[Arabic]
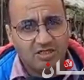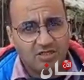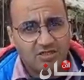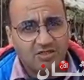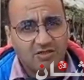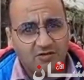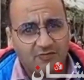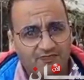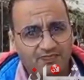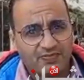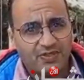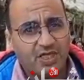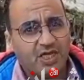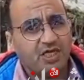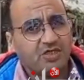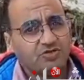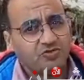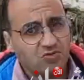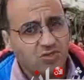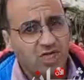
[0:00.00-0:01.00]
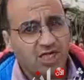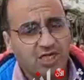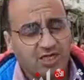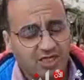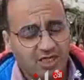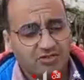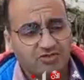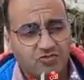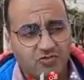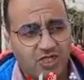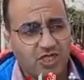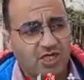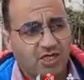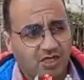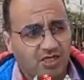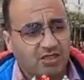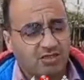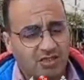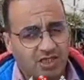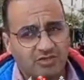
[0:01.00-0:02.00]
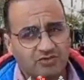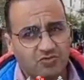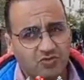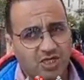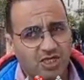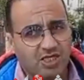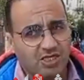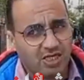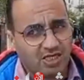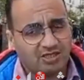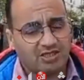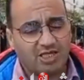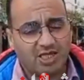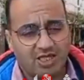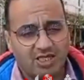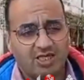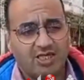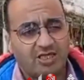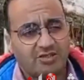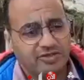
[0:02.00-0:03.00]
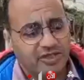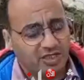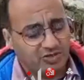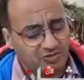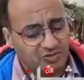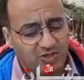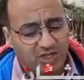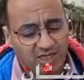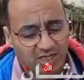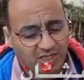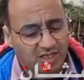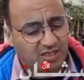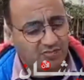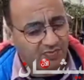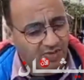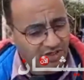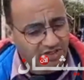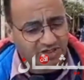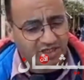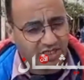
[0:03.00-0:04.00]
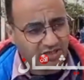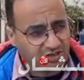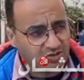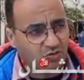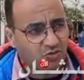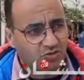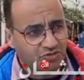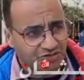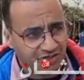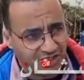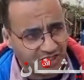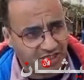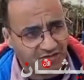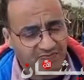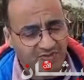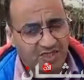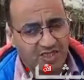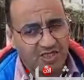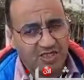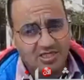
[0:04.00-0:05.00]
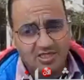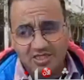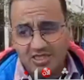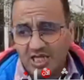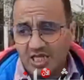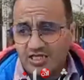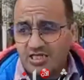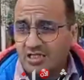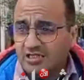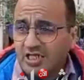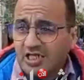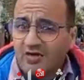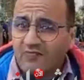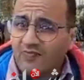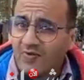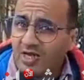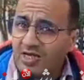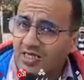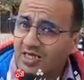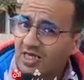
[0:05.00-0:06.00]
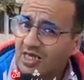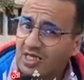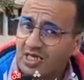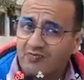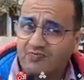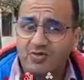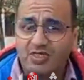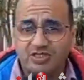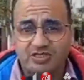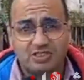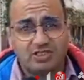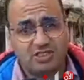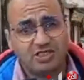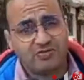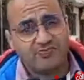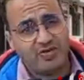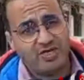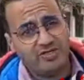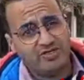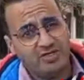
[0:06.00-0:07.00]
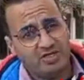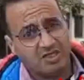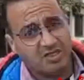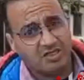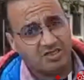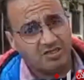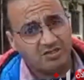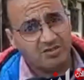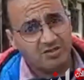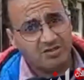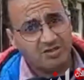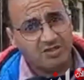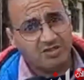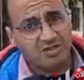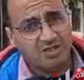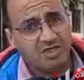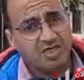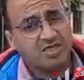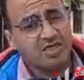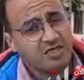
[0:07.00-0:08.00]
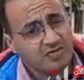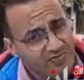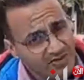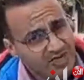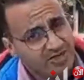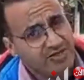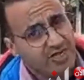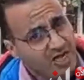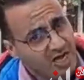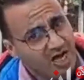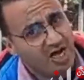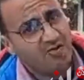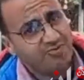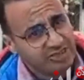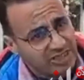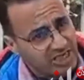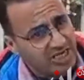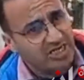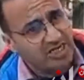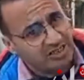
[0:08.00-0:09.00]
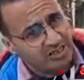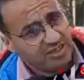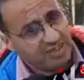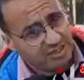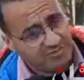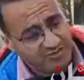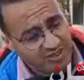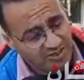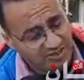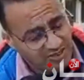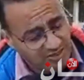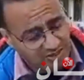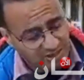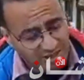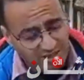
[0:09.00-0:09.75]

ماتش صعيب عنده الحق عنده الحق عنده الحق هذا الاخ هذا عنده الحق الماتش غادي يكون صعيب لان ذاك الفريق راه فايت ربحنا ربحنا بشحال هذه ربحنا